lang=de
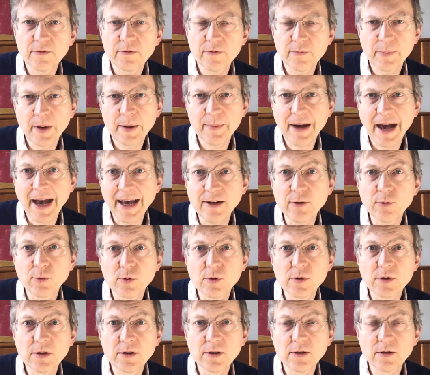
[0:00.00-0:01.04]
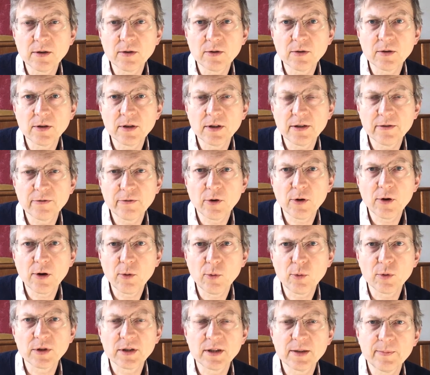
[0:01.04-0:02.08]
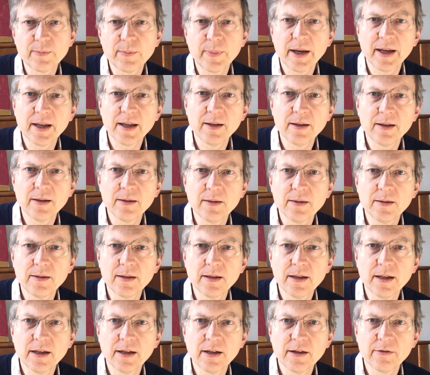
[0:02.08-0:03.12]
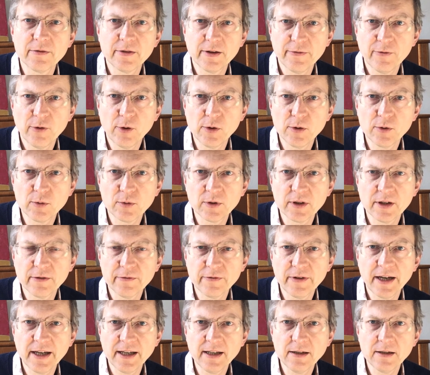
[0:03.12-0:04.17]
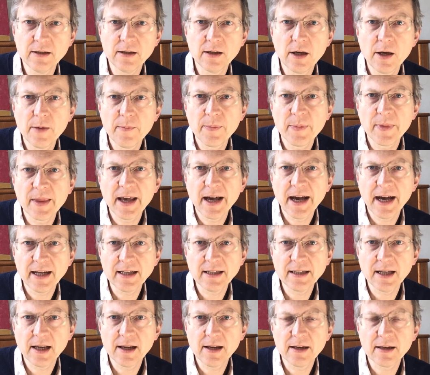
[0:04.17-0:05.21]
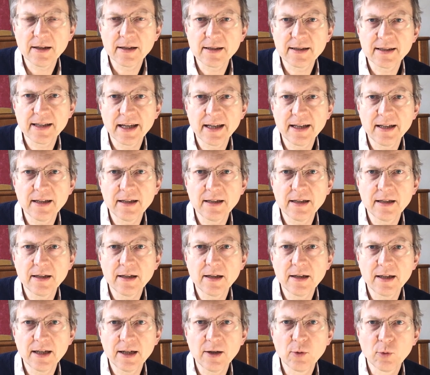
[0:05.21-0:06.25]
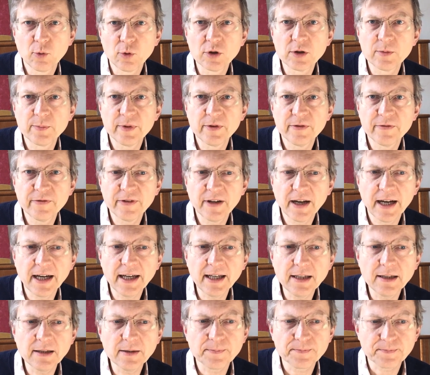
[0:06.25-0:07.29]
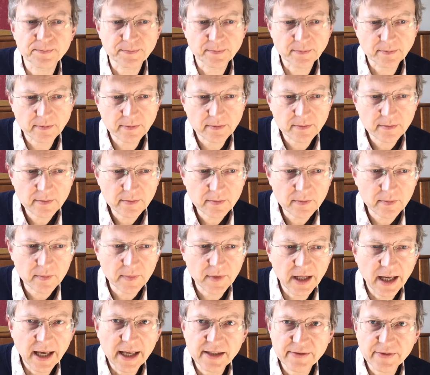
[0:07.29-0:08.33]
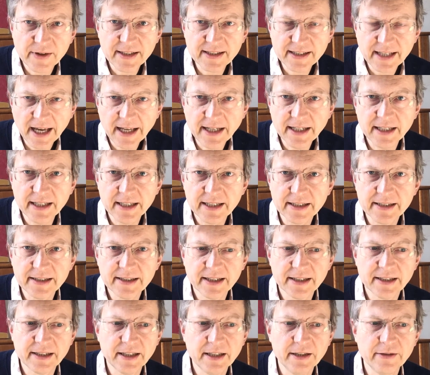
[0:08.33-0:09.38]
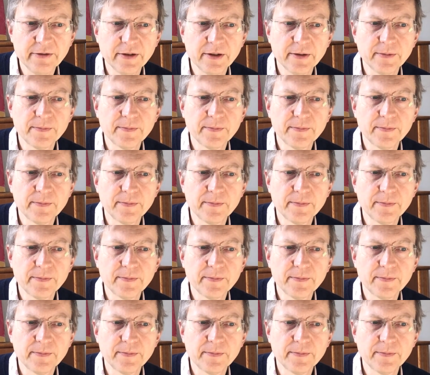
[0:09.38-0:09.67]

beim Einholen von Lot, bei der Verfolgung der Feinde hat er sein, den Lot befreit. Es war seine Initiative.